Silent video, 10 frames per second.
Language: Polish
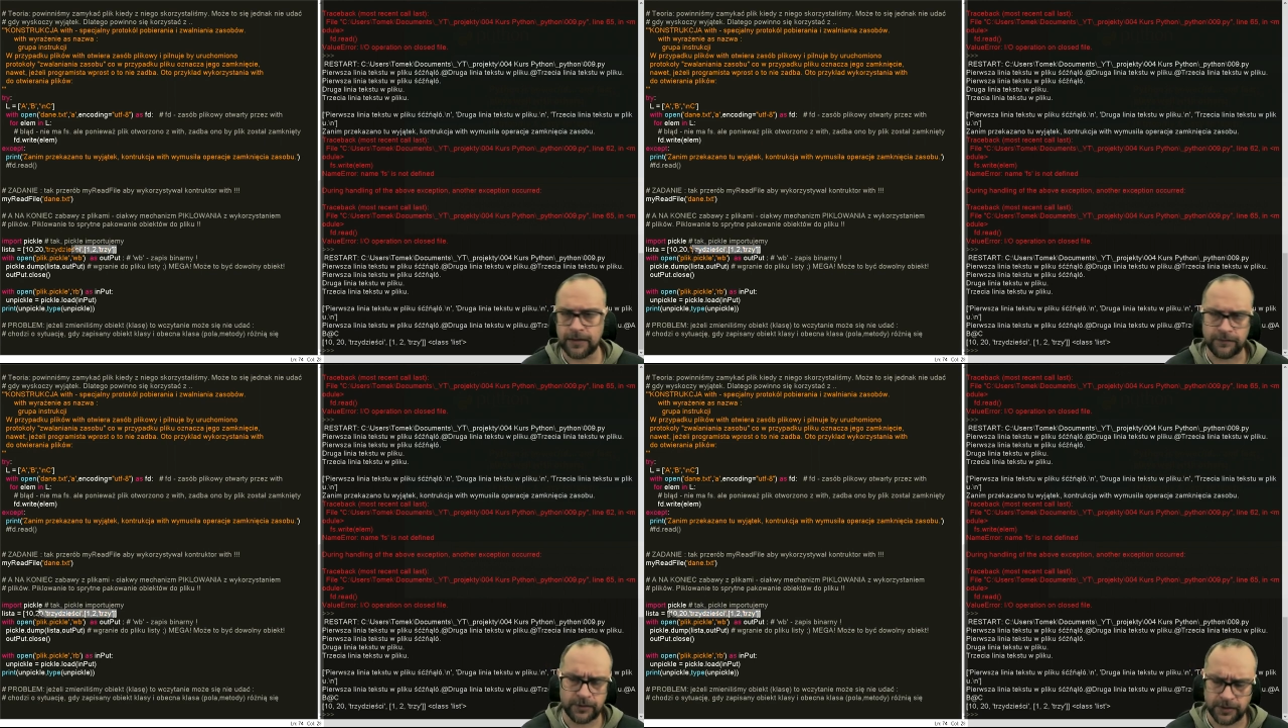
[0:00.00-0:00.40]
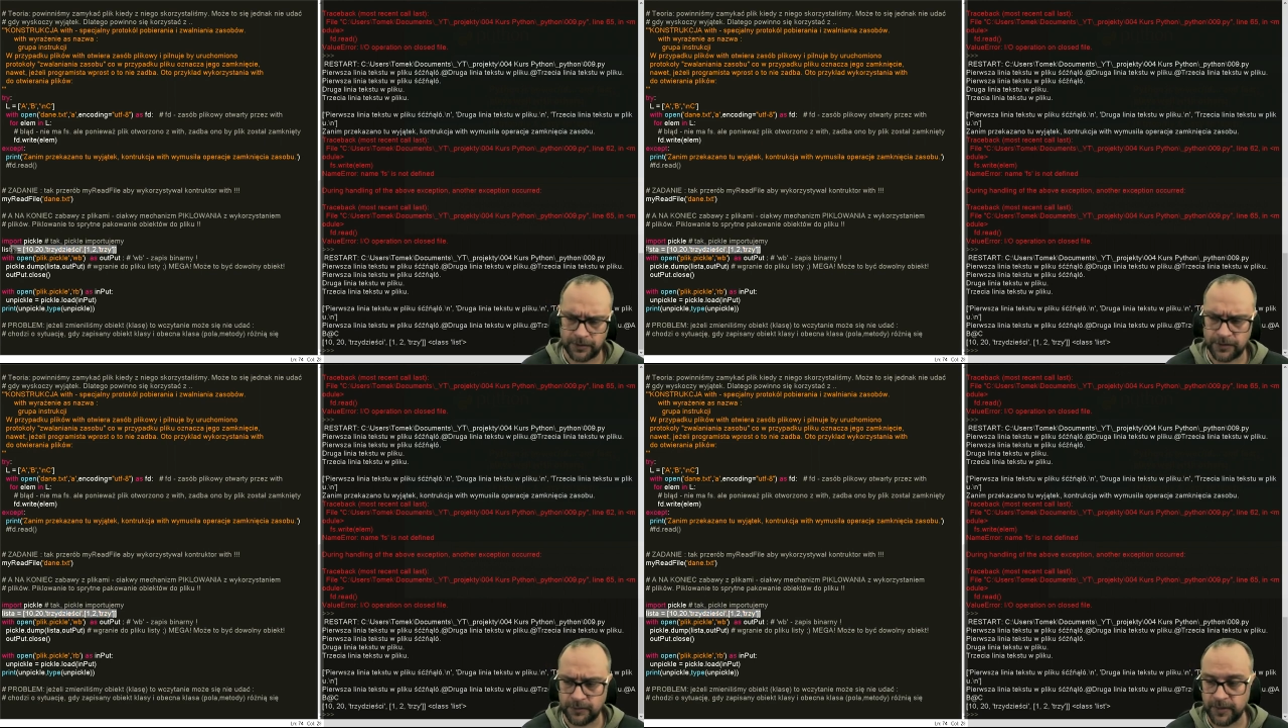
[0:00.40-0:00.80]
a wszystko
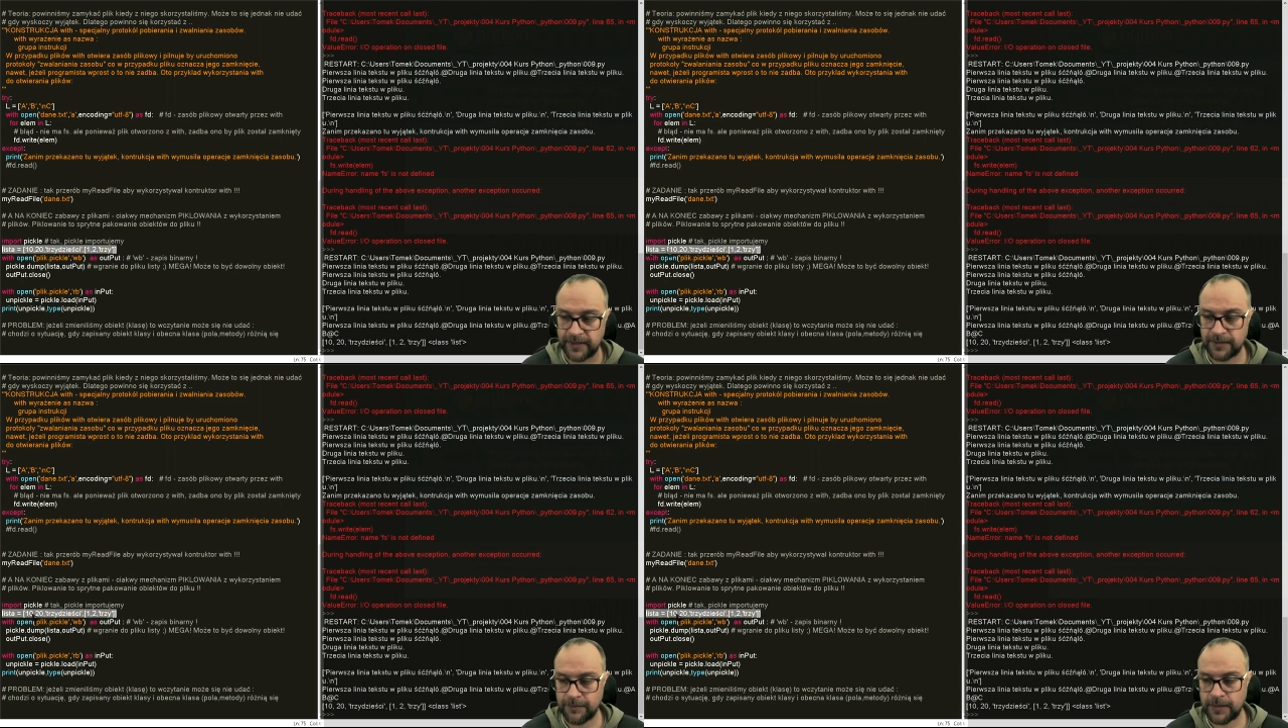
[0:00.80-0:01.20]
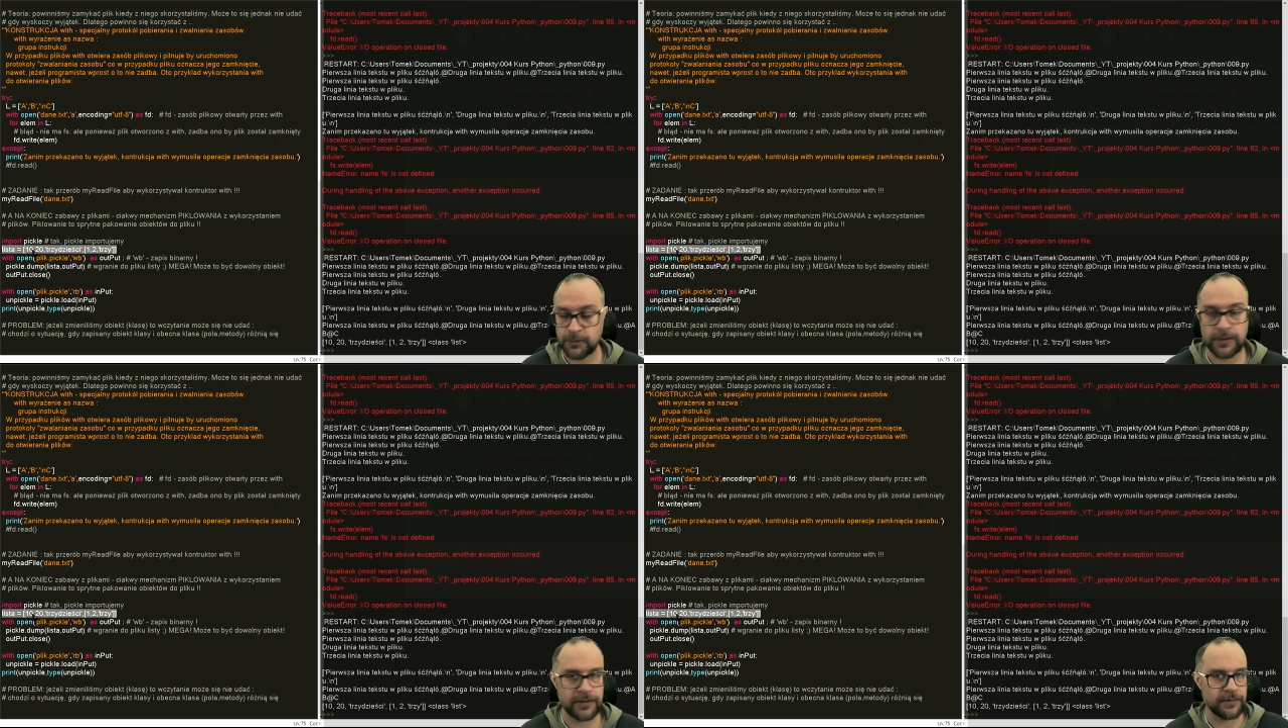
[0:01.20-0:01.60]
jest obiektem, na
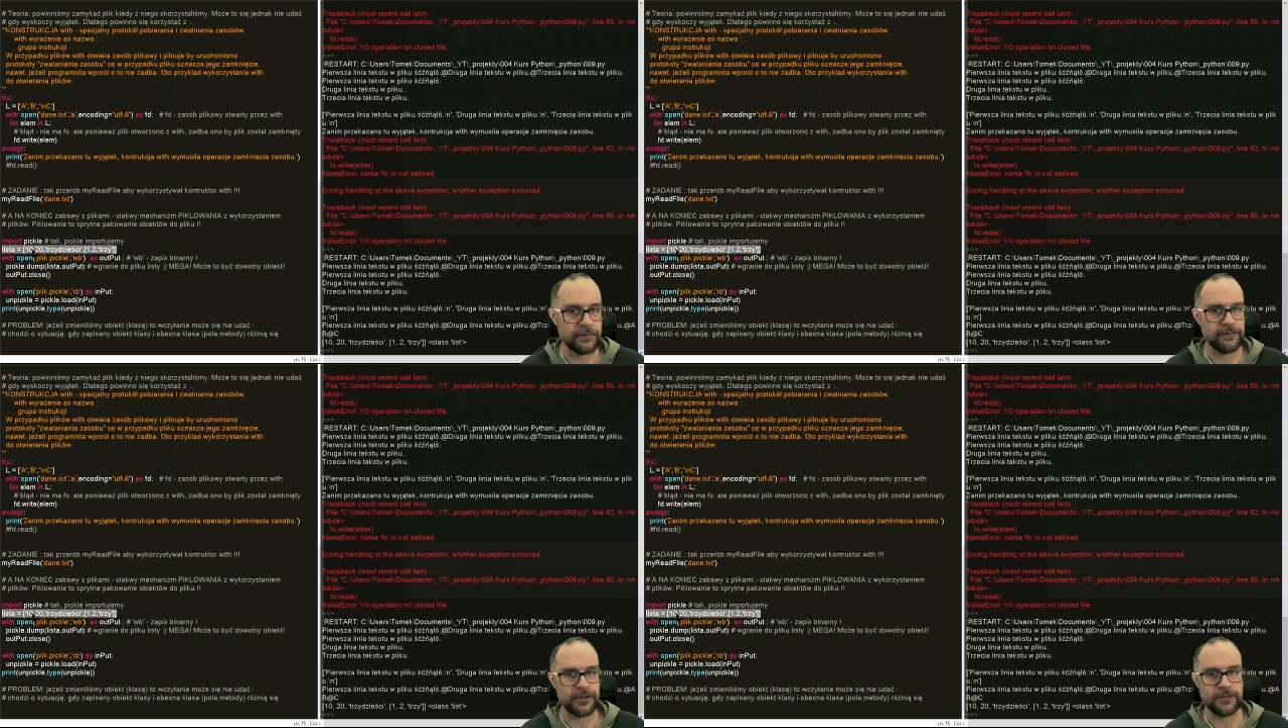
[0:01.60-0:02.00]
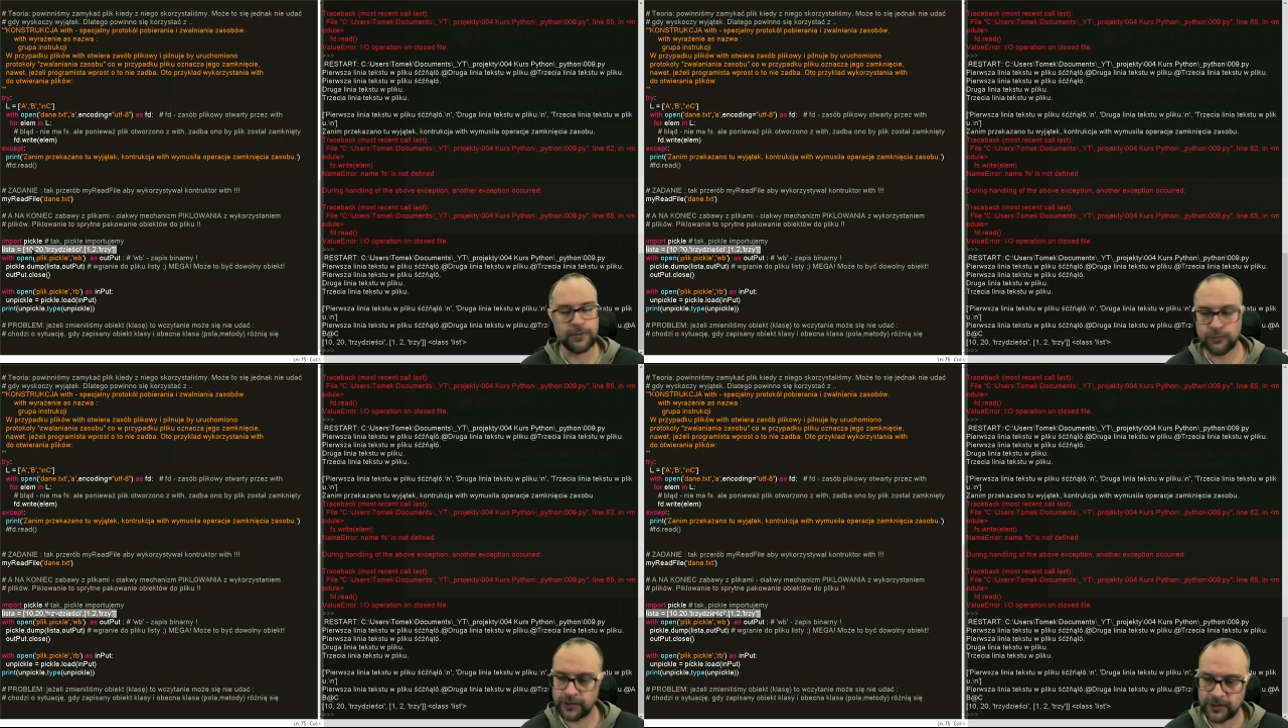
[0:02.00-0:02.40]
przykład weźmiemy
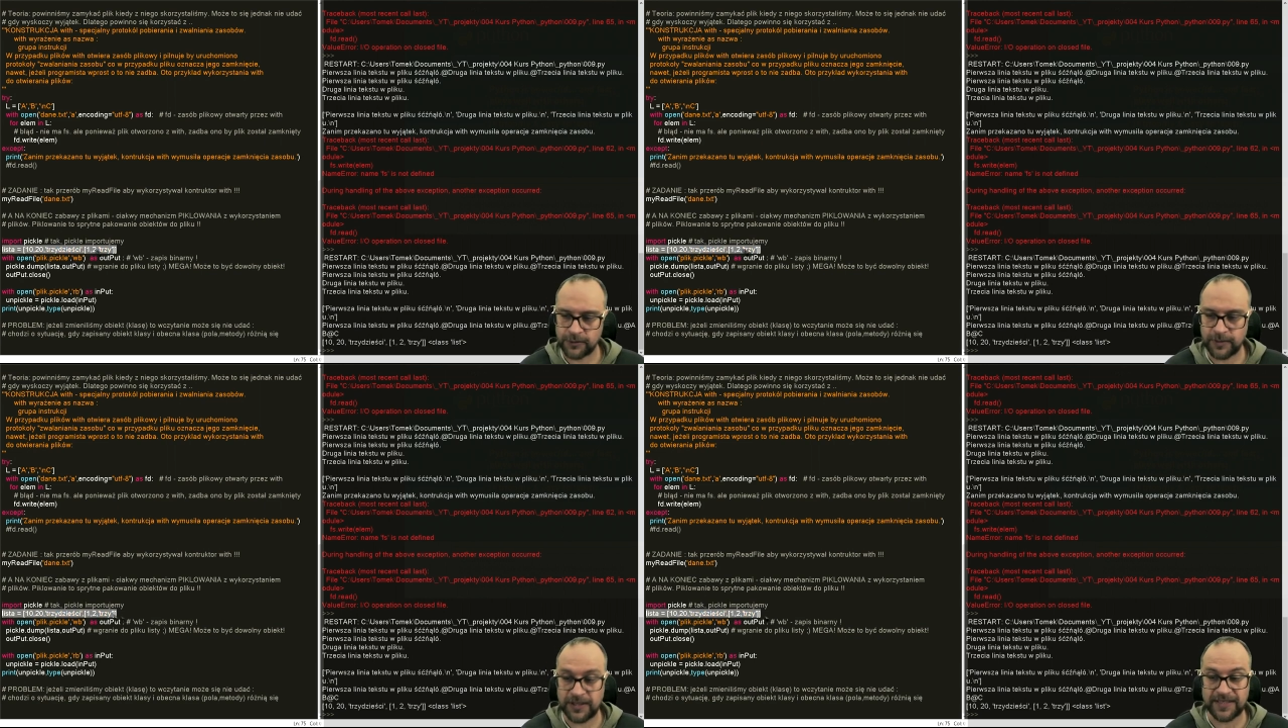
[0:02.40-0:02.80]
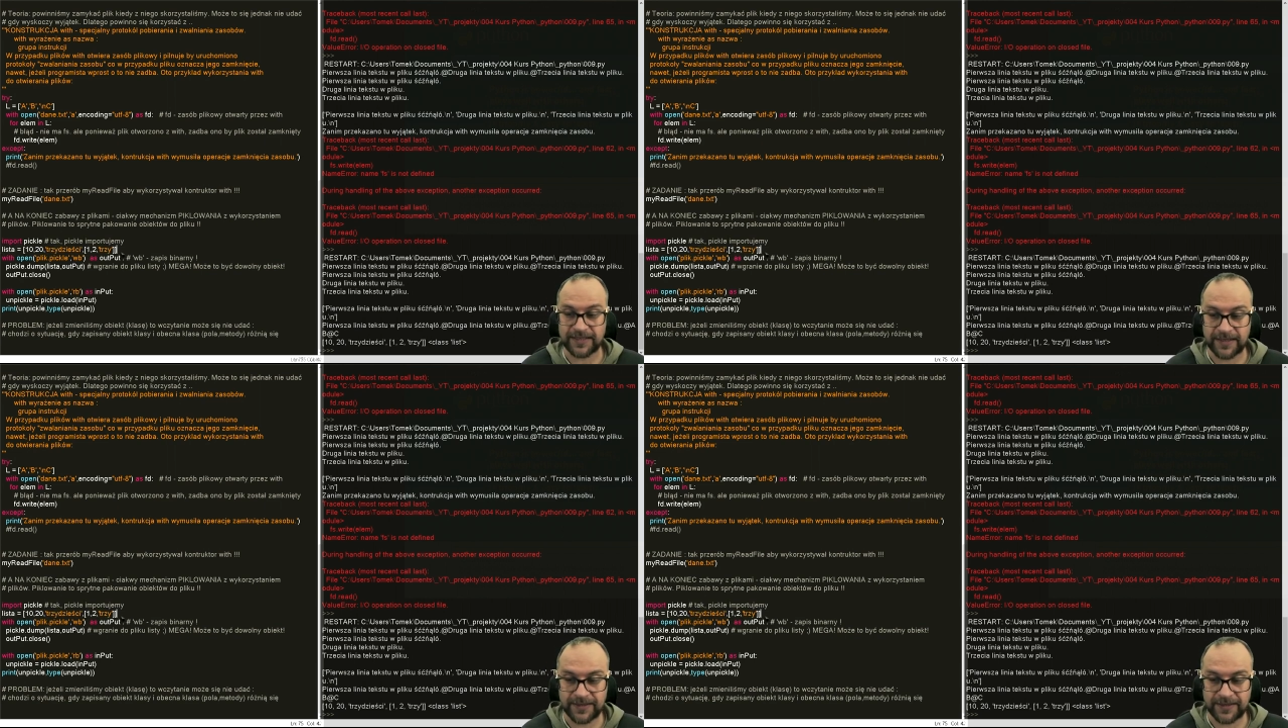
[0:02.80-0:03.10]
tutaj sobie listę,